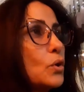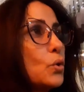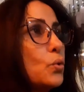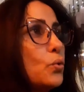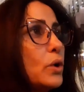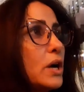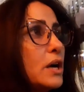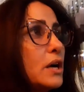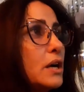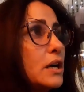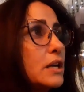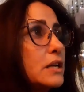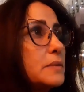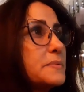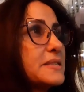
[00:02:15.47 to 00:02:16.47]

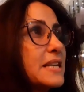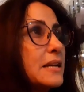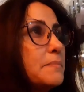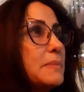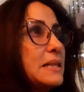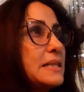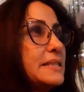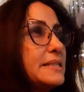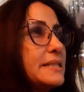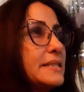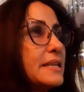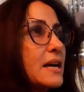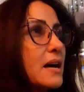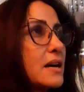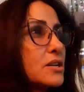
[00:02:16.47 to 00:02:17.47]
واللبسه
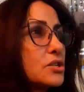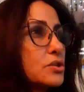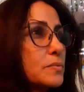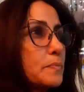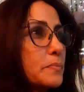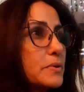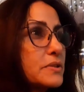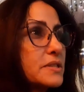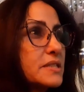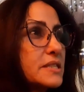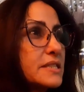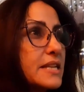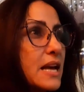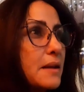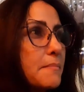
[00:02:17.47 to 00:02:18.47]
البلديه جو بونس
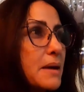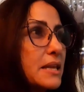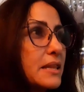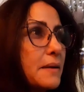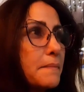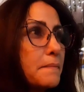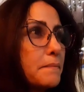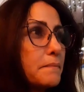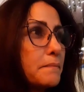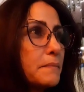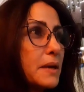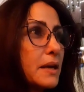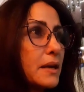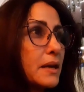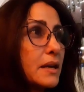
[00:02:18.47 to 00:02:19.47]
ديال مدام
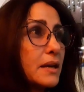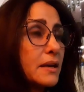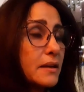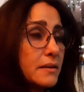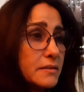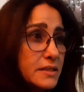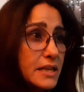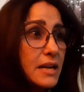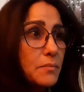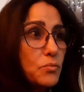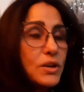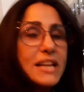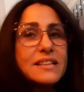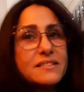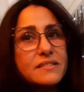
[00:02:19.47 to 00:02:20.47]
ديال
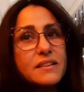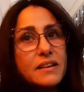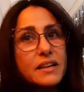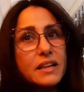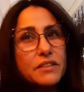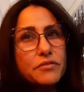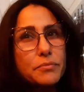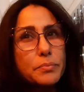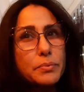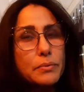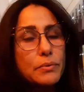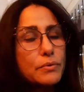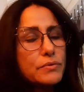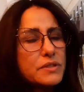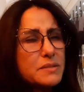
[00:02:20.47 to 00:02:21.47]
مولات غيف
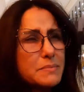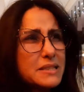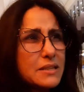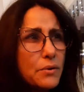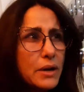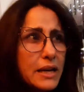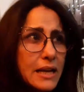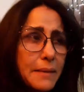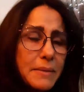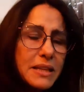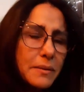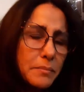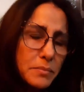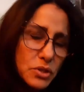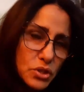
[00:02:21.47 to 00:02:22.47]
بلو سميتها وقيله
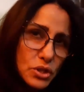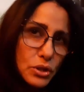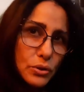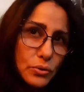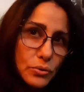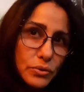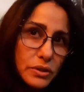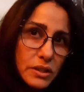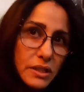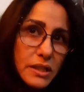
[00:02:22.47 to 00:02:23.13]
مدام بن جلون